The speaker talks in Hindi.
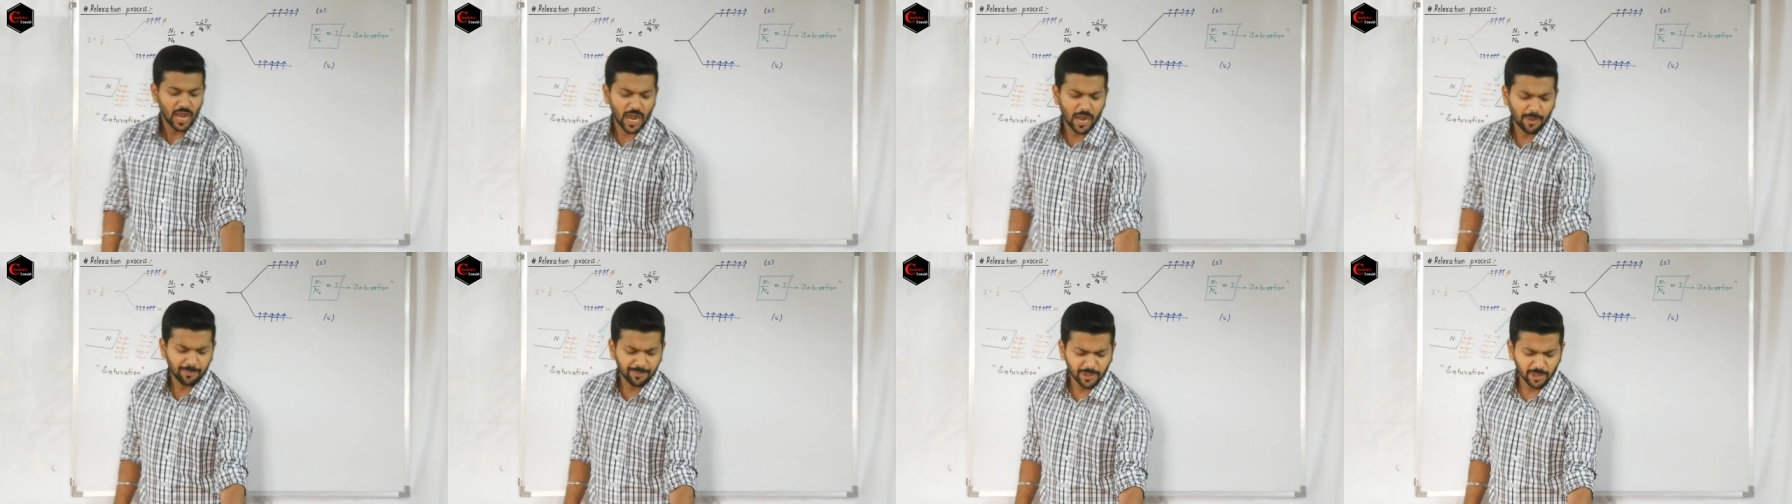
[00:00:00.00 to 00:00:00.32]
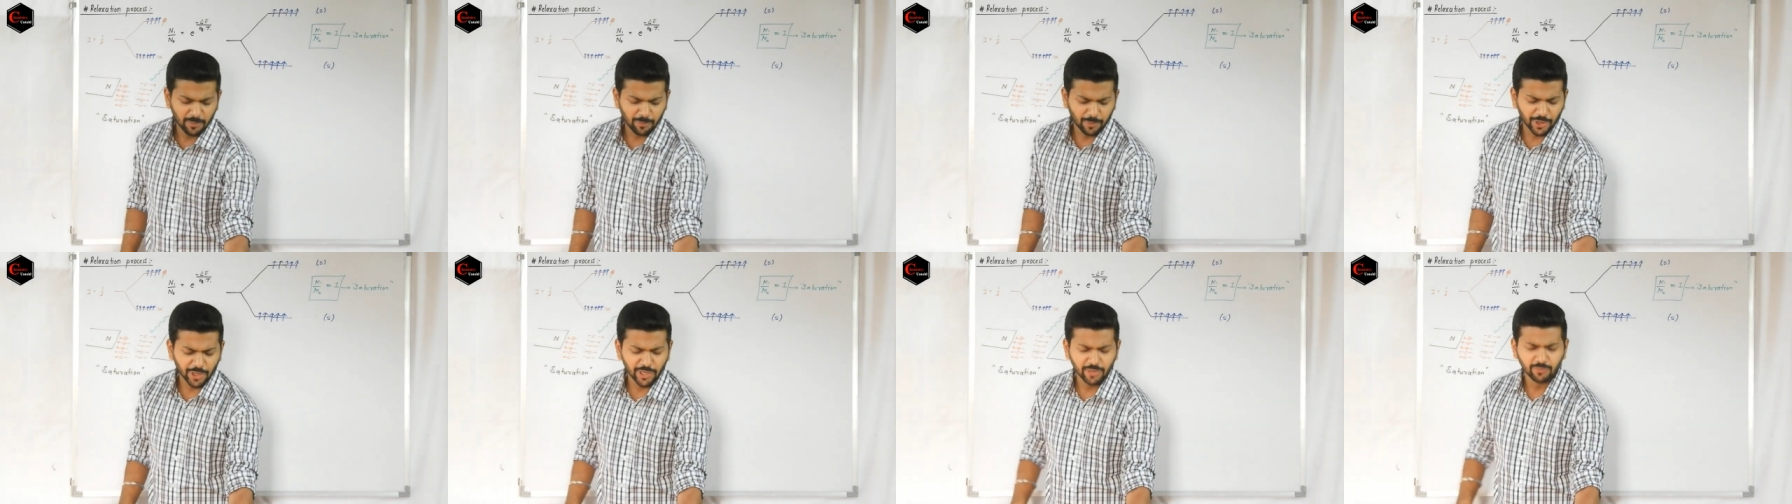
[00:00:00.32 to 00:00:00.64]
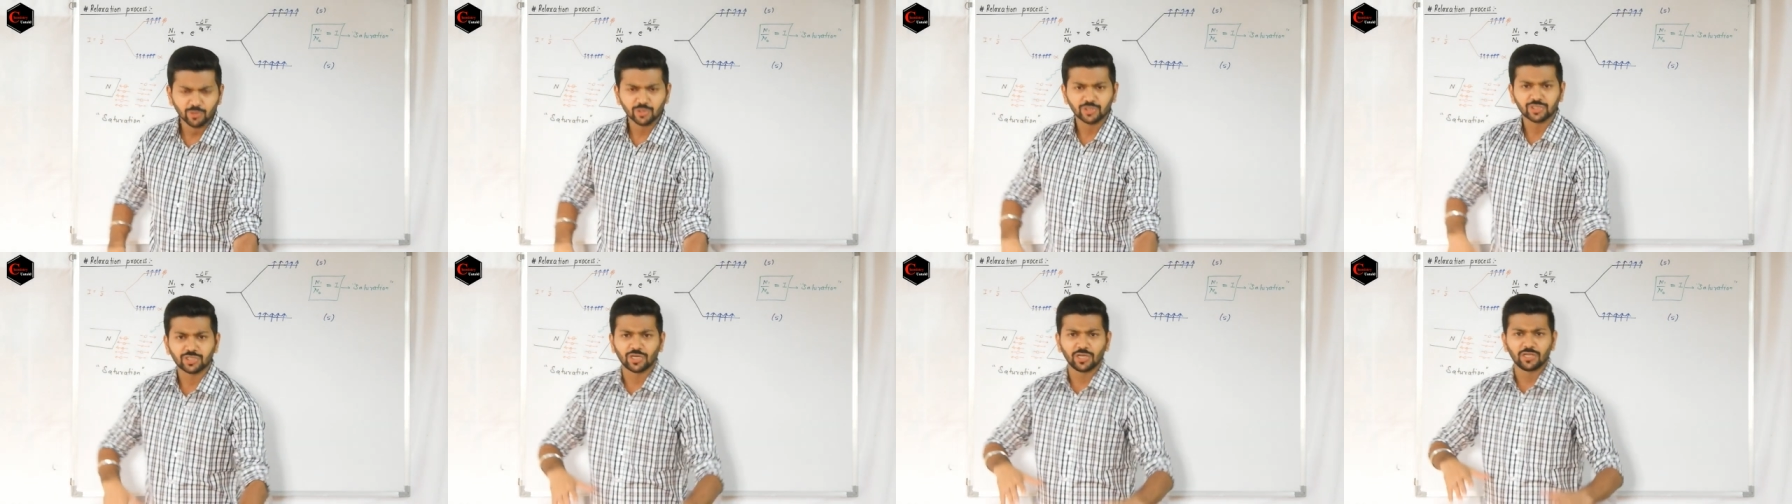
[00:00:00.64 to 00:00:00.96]
आपने बड़ी
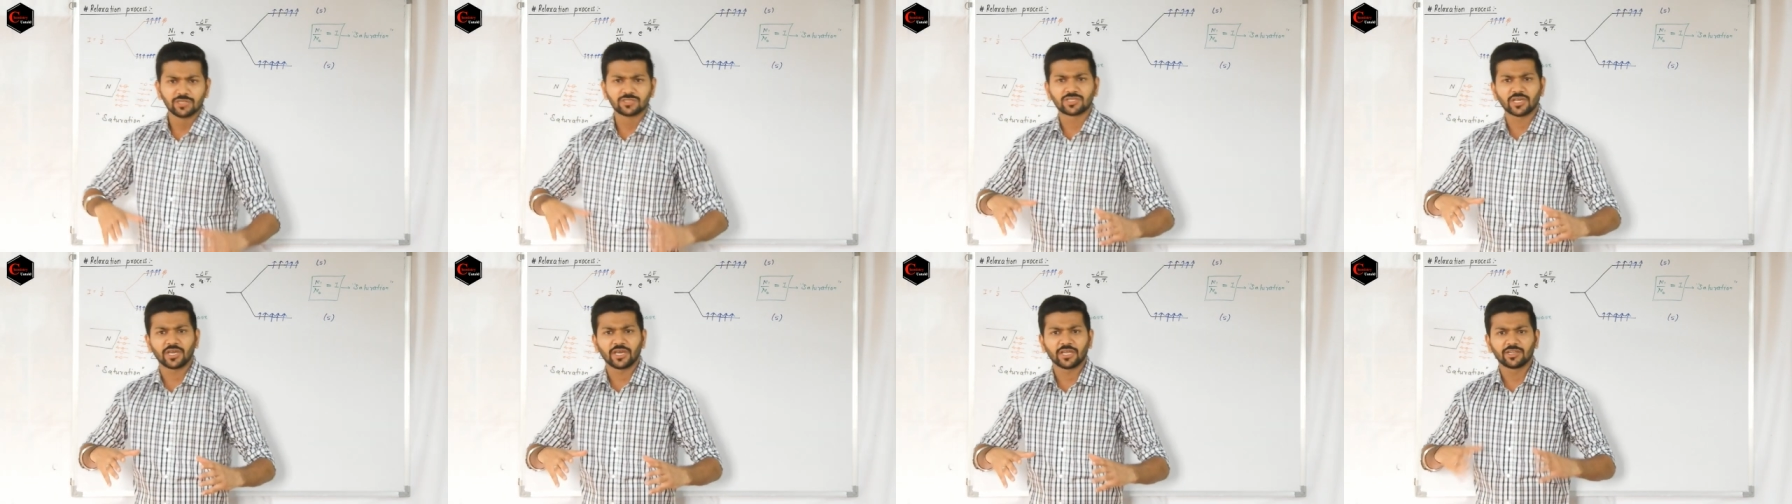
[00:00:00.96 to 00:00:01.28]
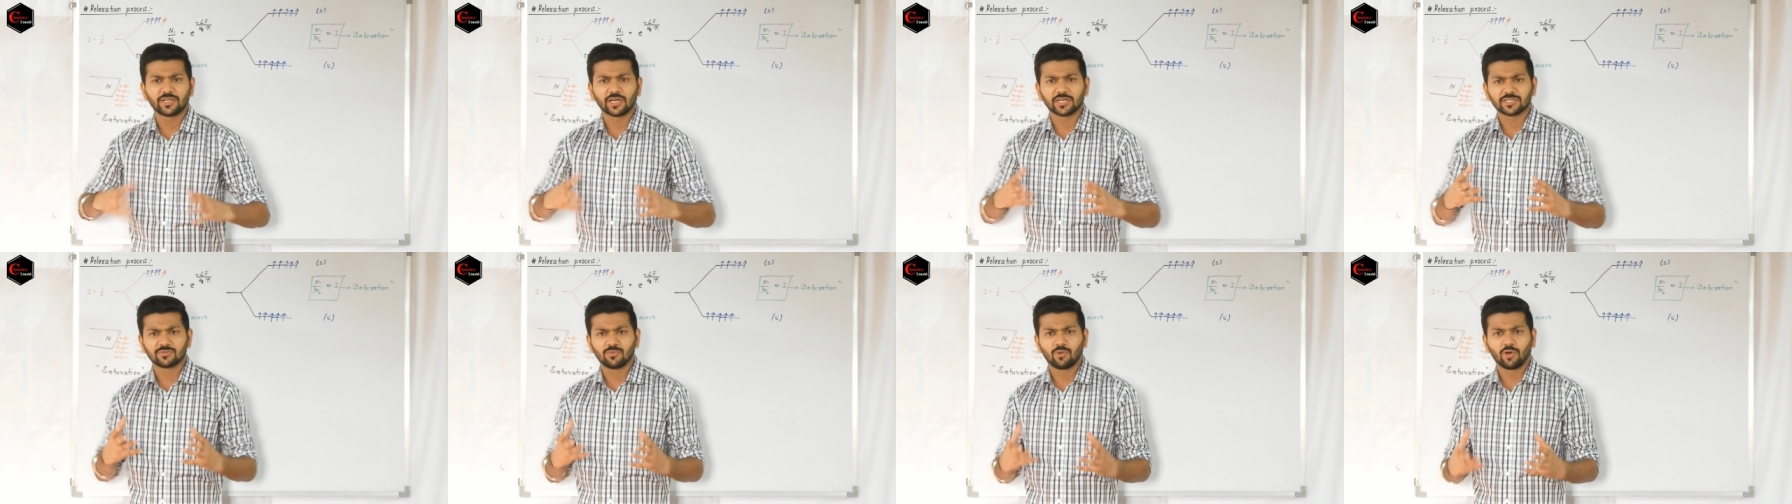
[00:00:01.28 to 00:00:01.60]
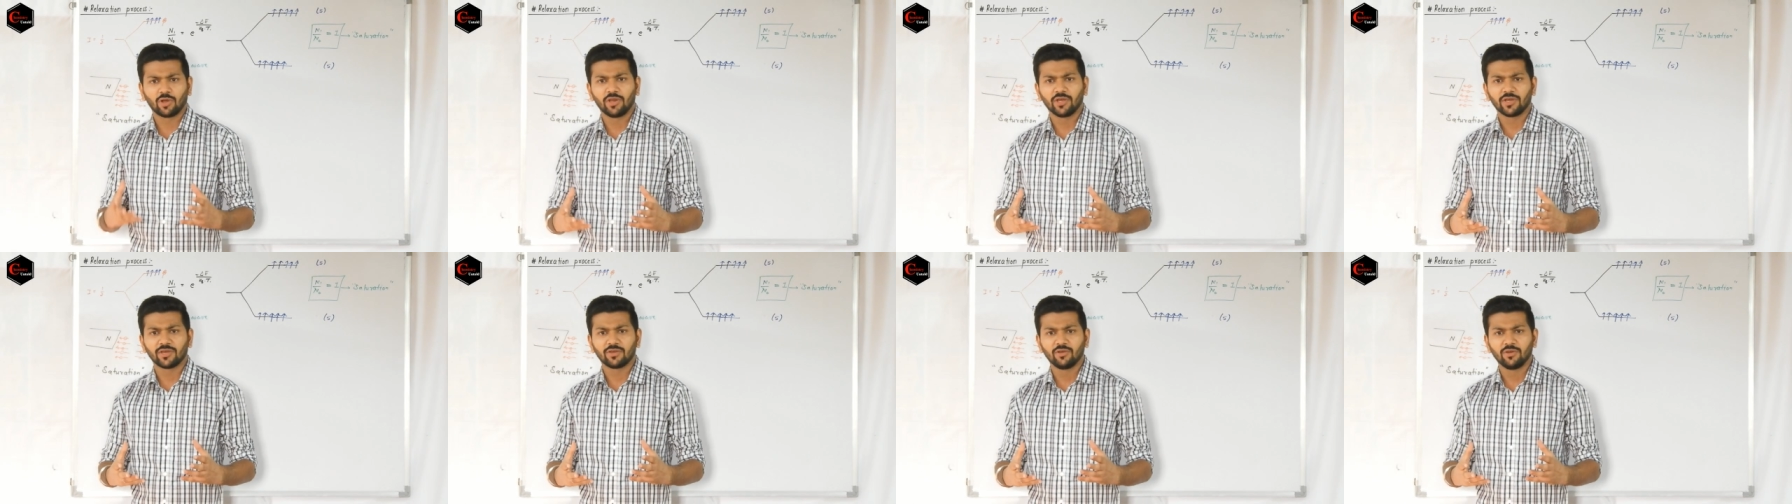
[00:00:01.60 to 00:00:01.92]
मुश्किल से दस
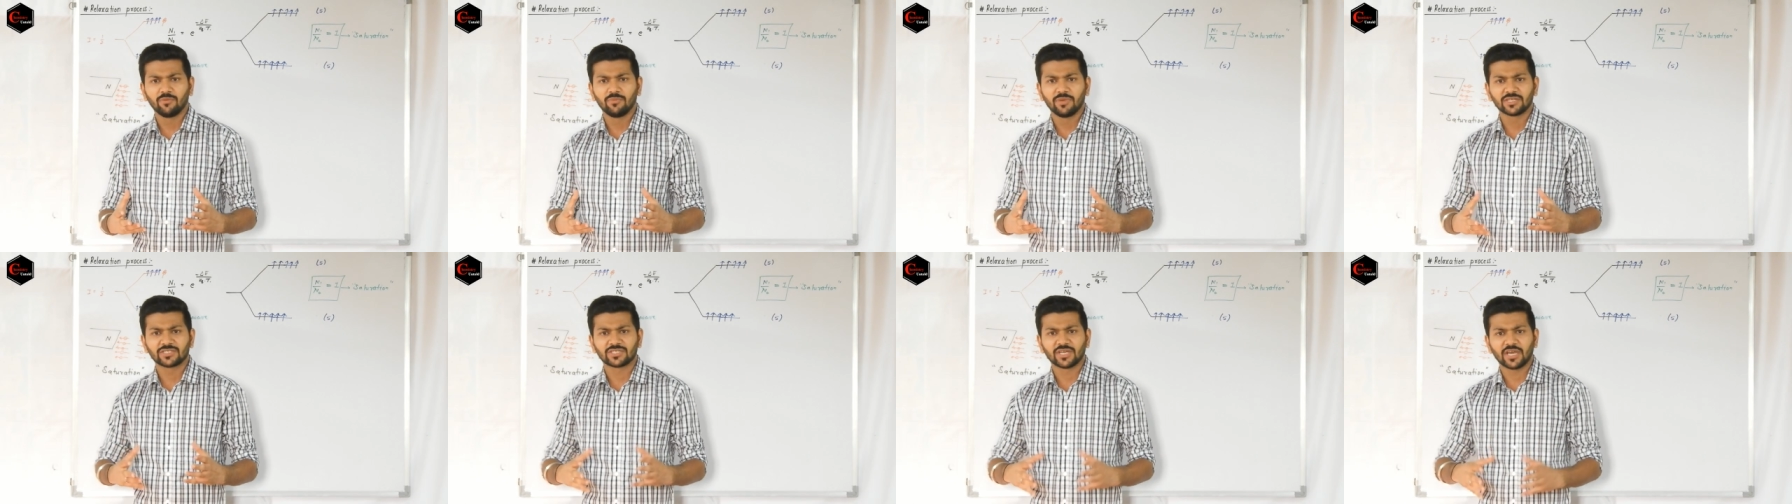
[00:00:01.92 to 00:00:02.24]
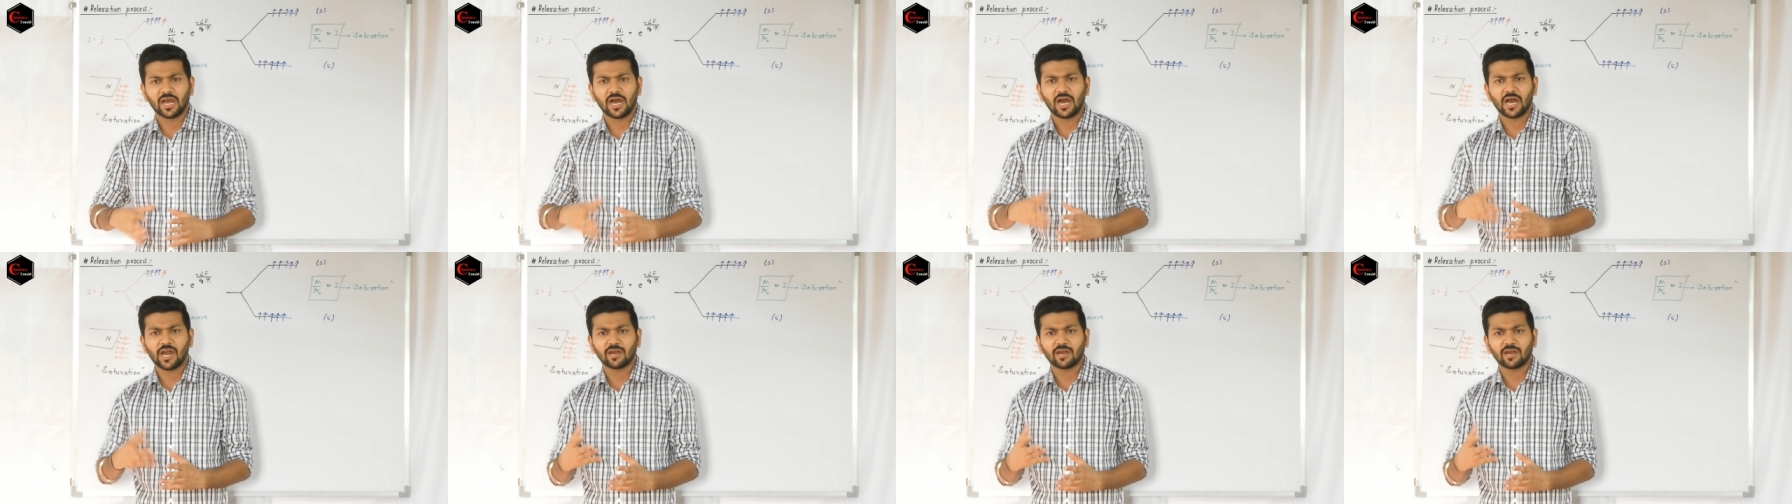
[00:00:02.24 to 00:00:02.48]
मॉलिक्यूल में से